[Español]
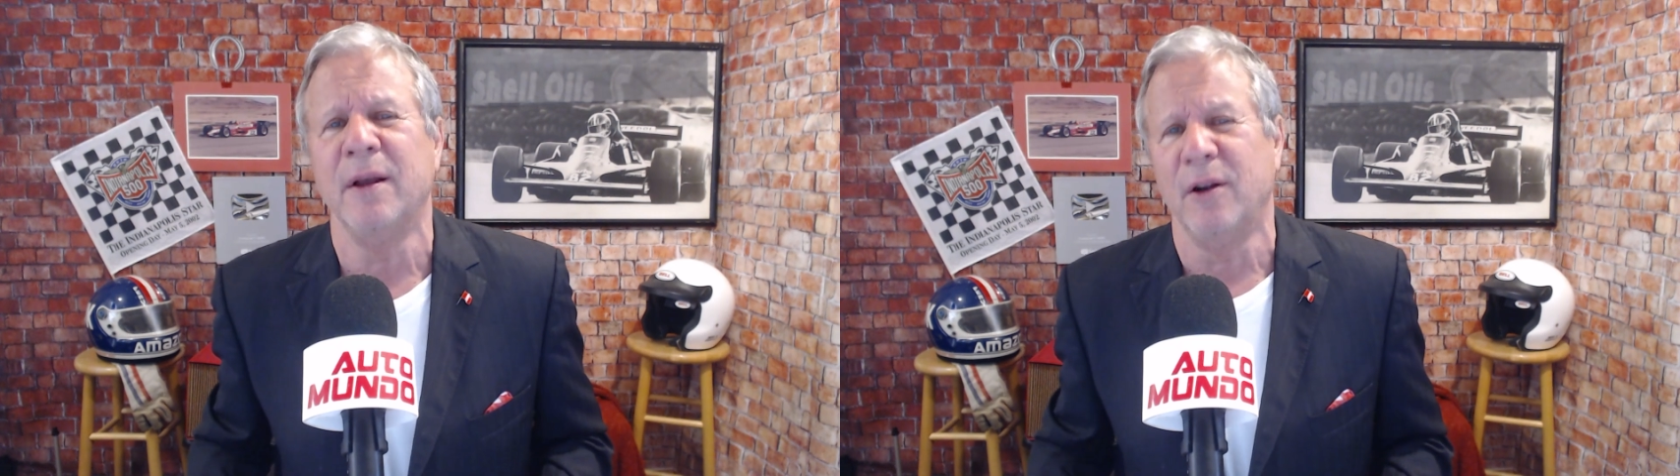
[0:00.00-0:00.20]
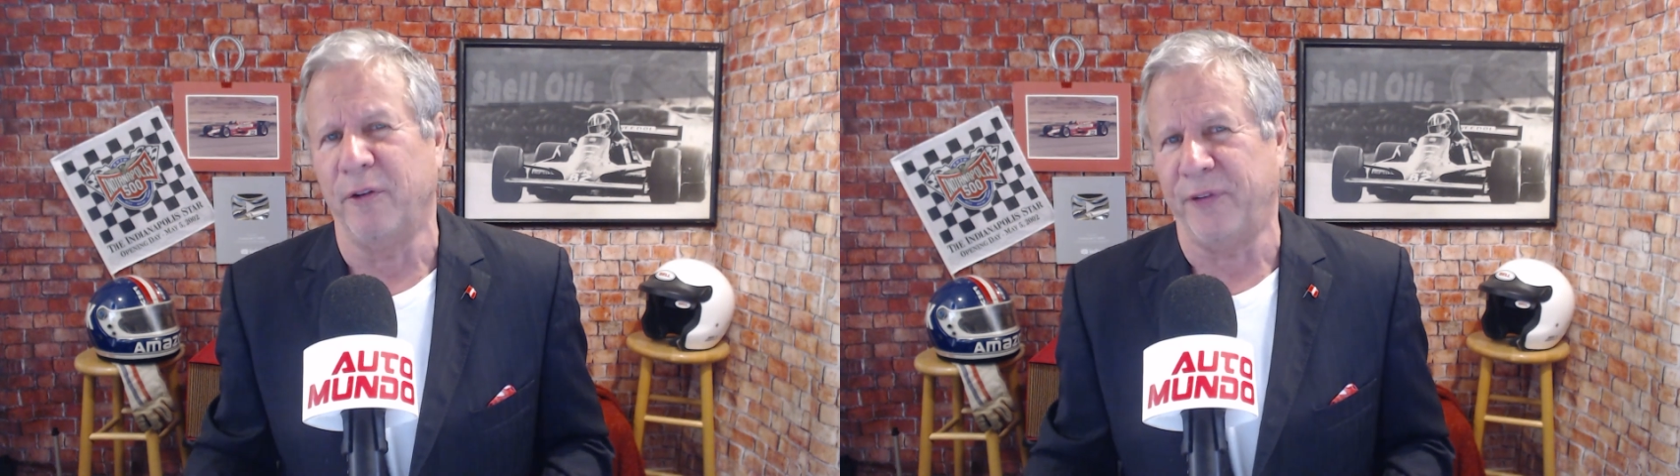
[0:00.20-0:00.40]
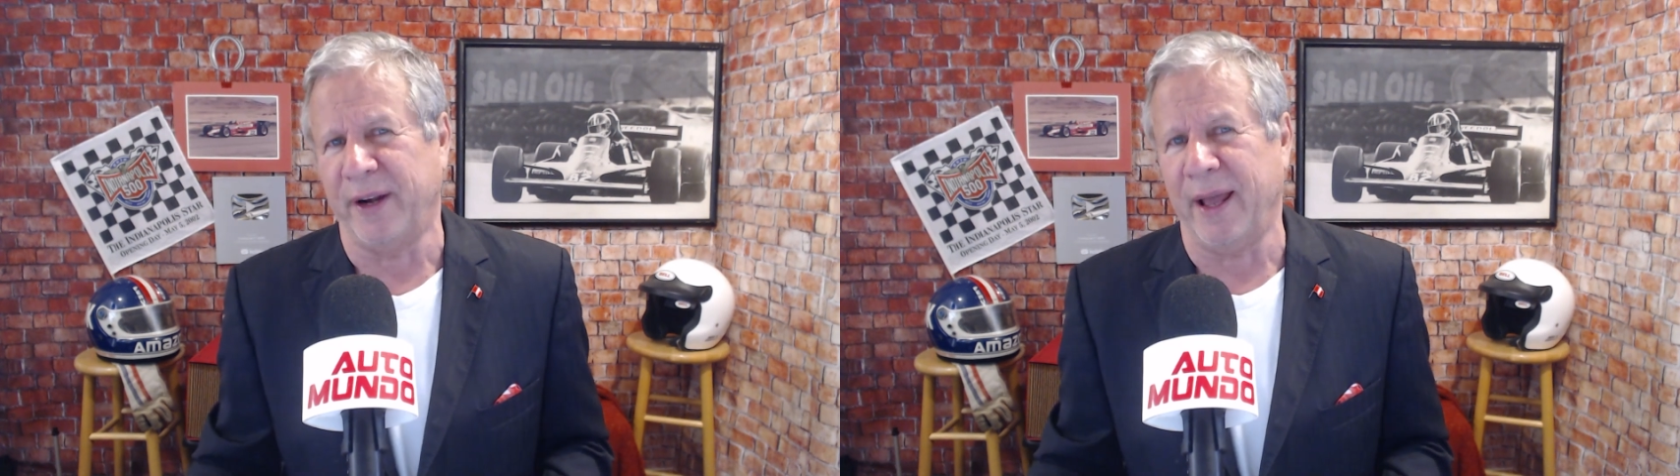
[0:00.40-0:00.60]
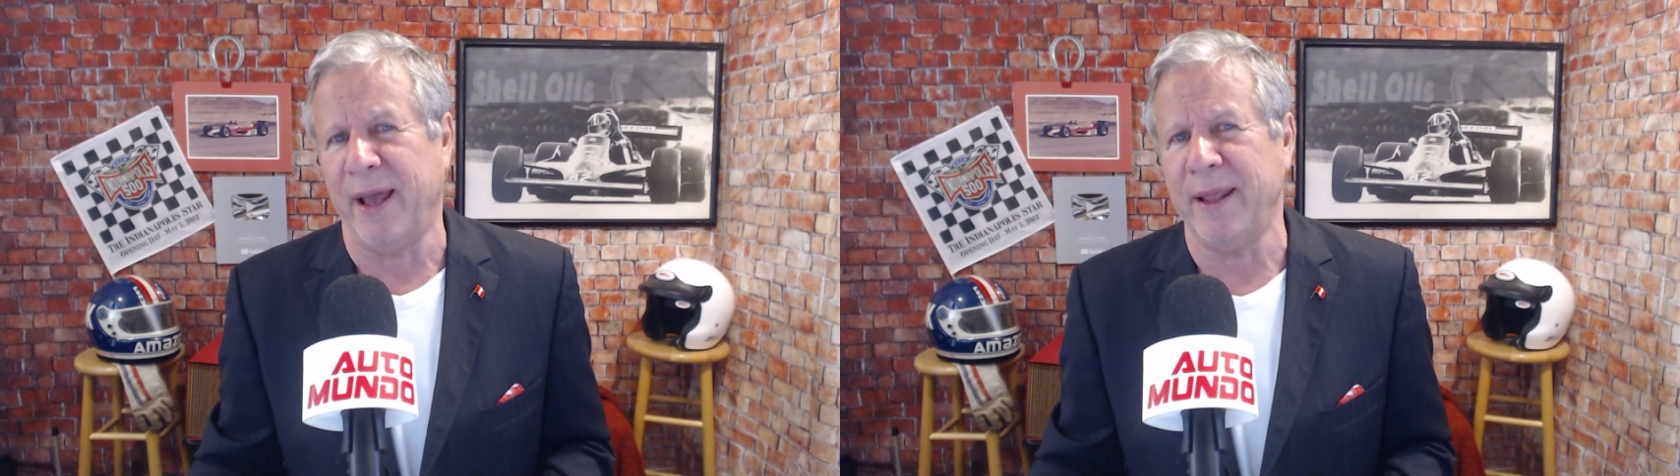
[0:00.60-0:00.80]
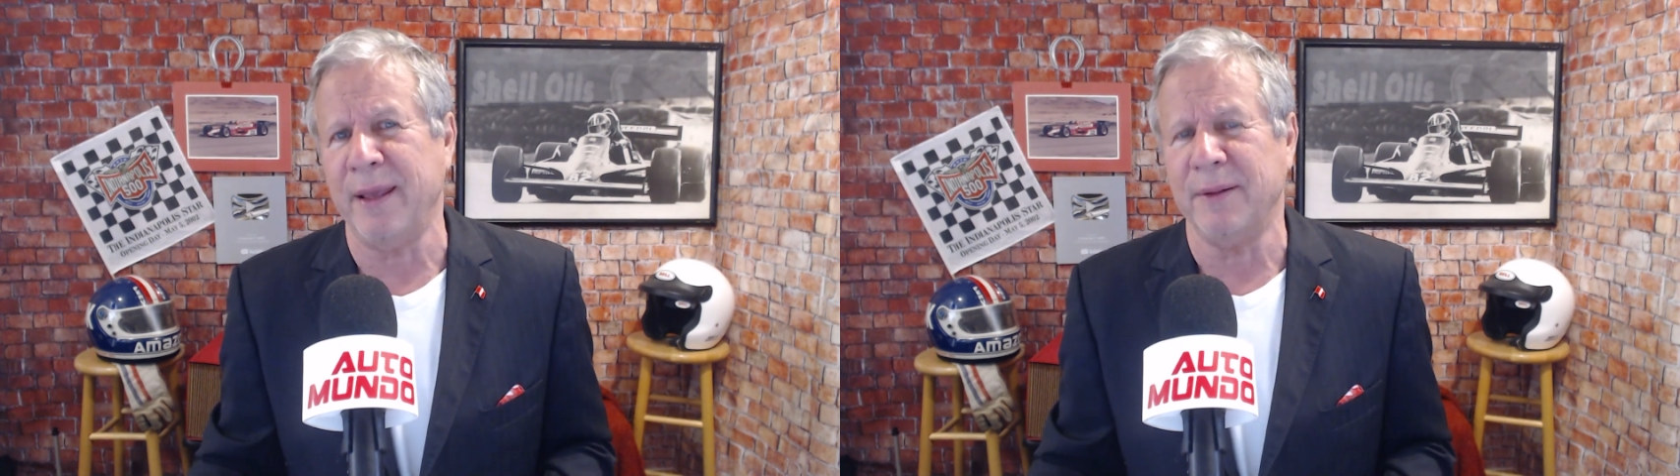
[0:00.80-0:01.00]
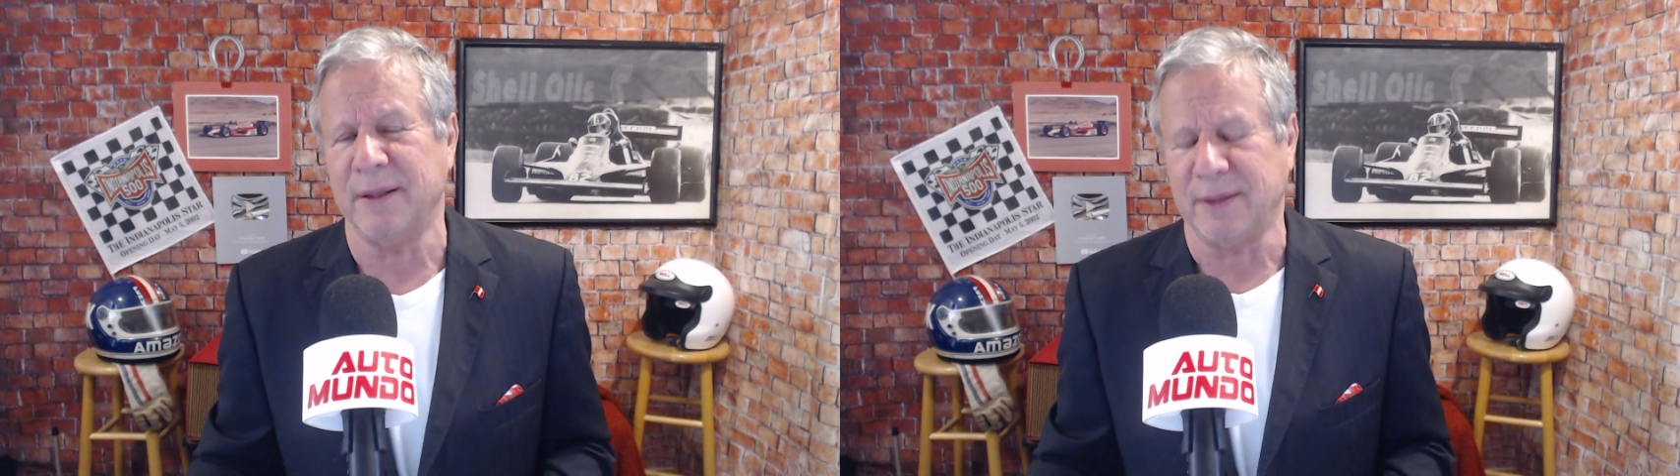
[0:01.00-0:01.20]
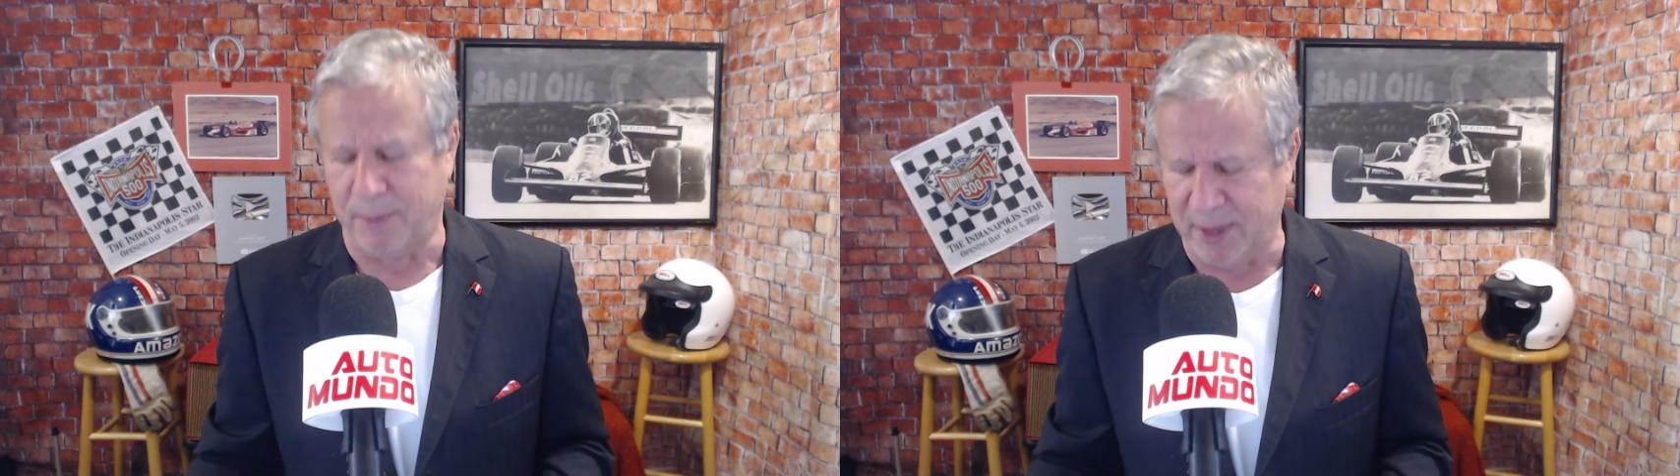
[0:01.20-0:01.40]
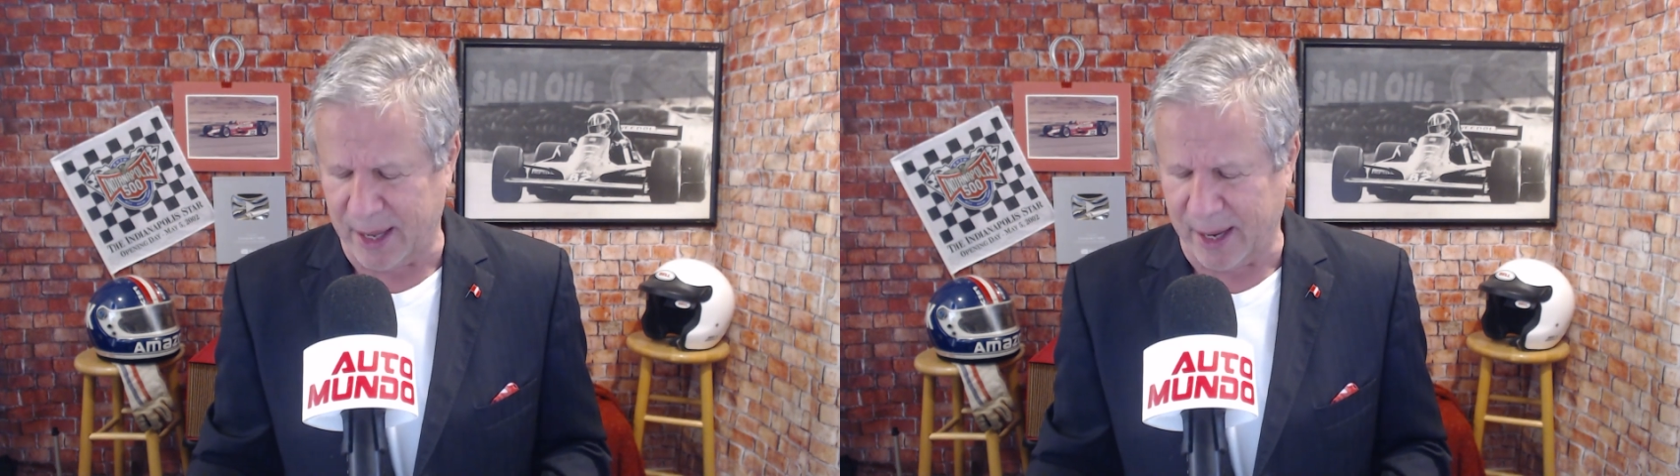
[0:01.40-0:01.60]
Los Ferrari
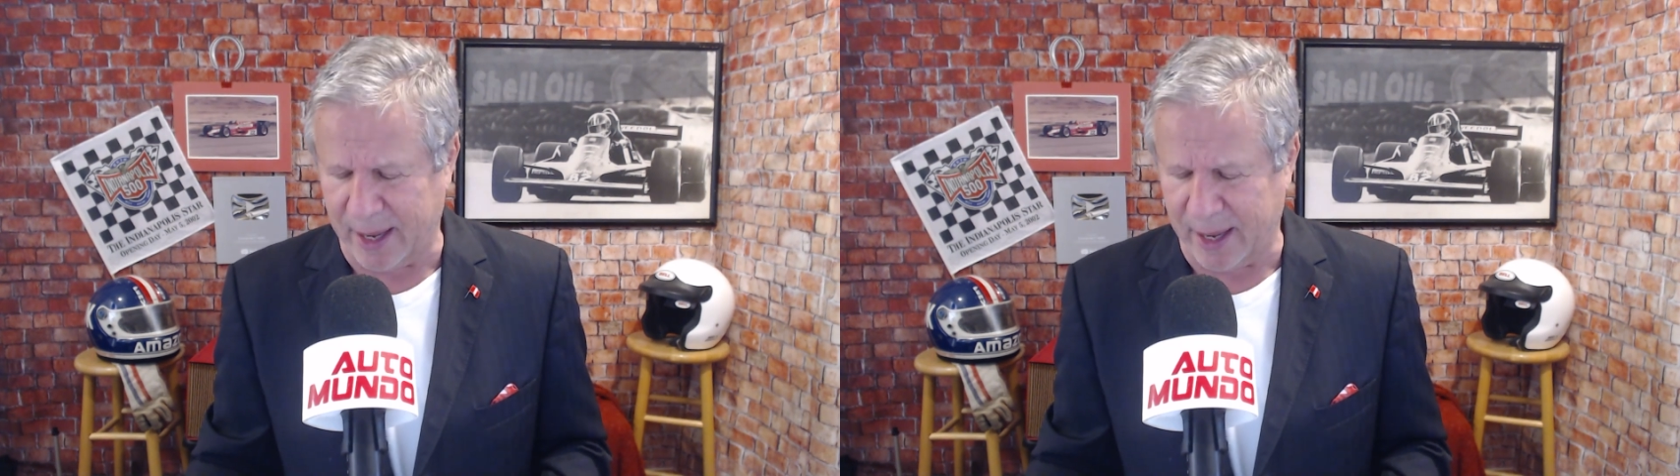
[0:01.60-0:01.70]
terminan